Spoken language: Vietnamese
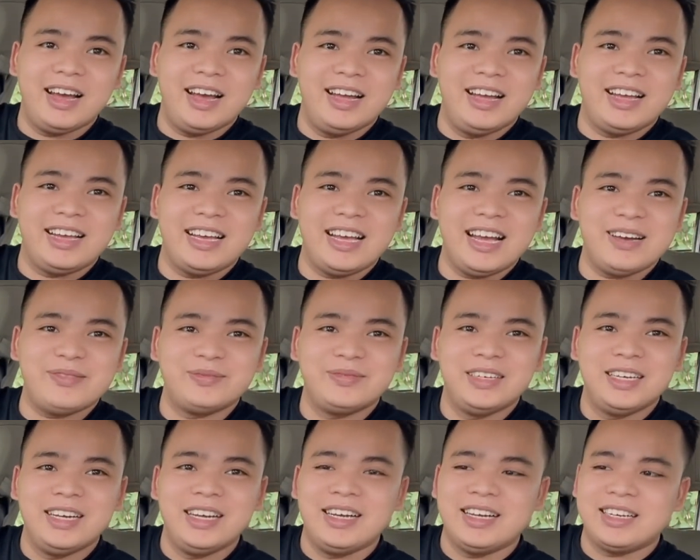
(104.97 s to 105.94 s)
Anh em,
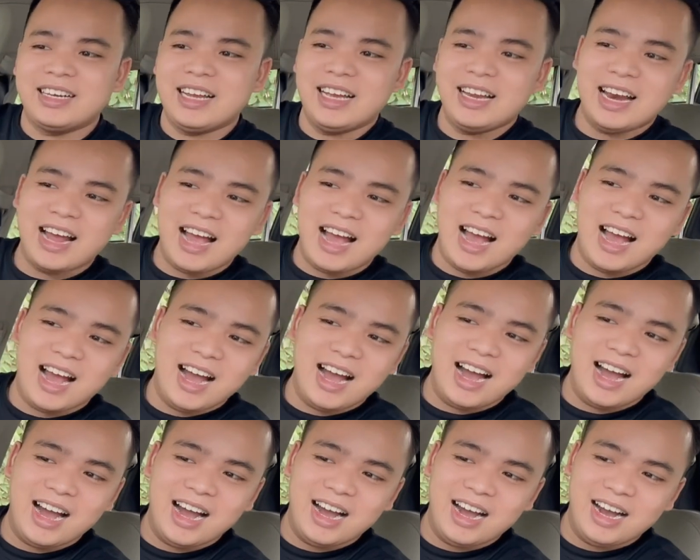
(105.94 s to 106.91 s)
đây
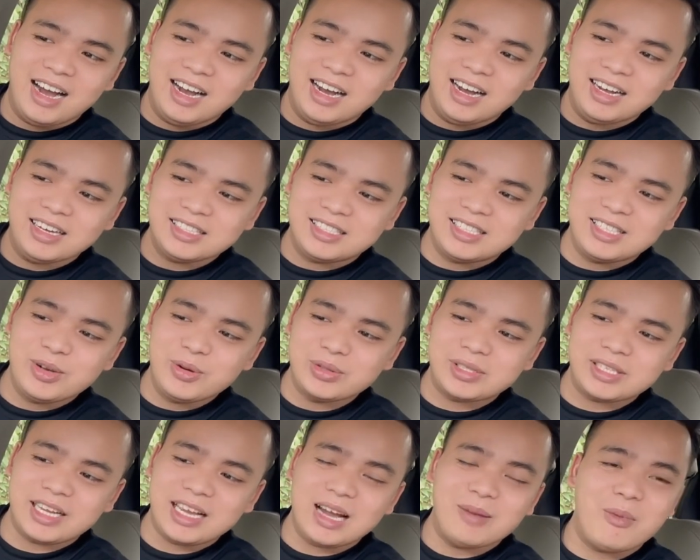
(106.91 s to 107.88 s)
là siêu
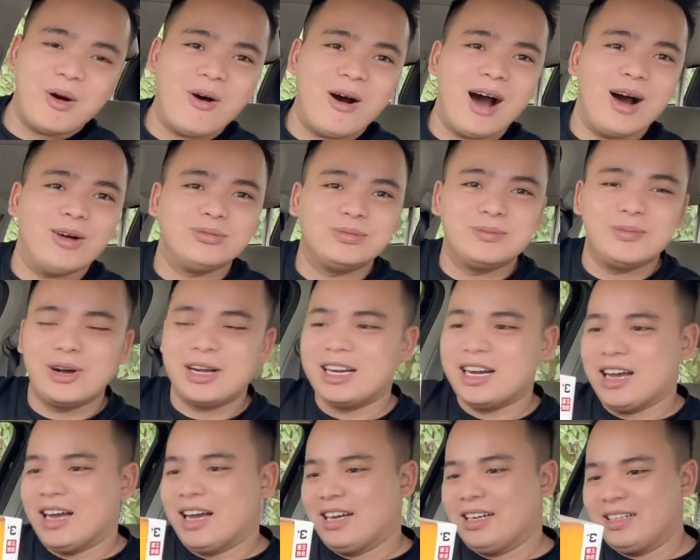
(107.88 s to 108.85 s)
xe màu hồng mọi
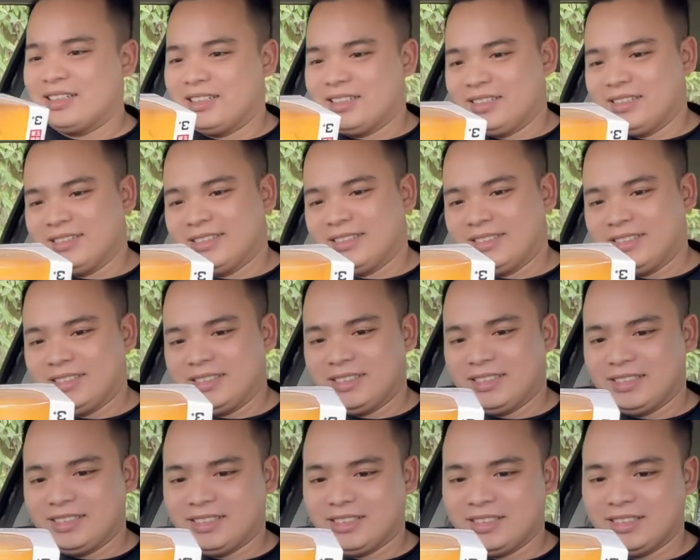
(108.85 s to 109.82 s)
người ạ.
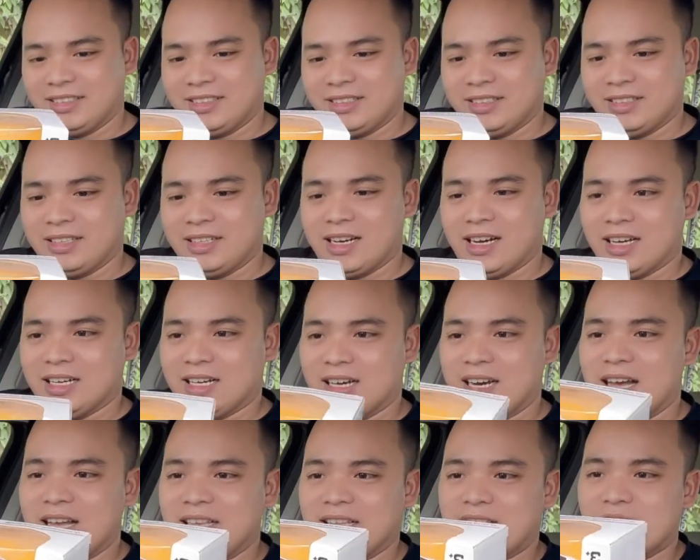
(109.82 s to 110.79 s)
Ở
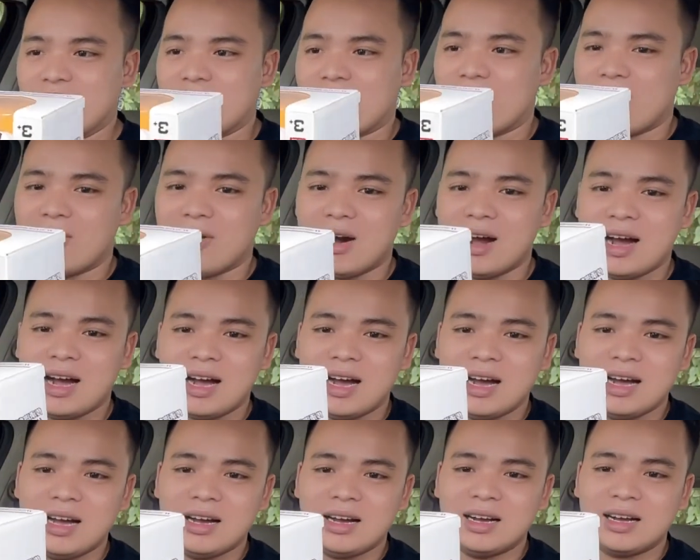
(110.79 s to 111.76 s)
đây thì nó
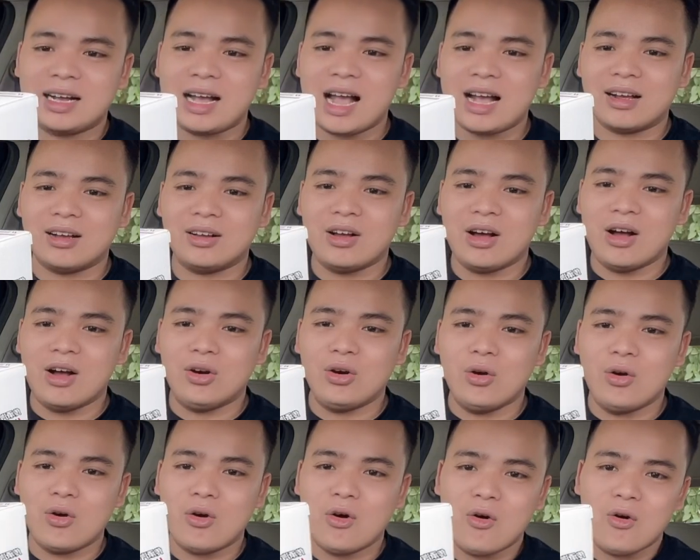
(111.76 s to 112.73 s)
có các
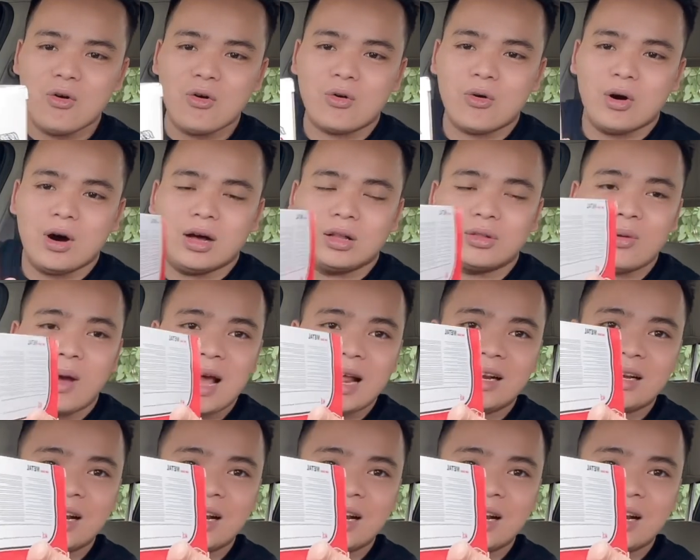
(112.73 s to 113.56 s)
logo của toàn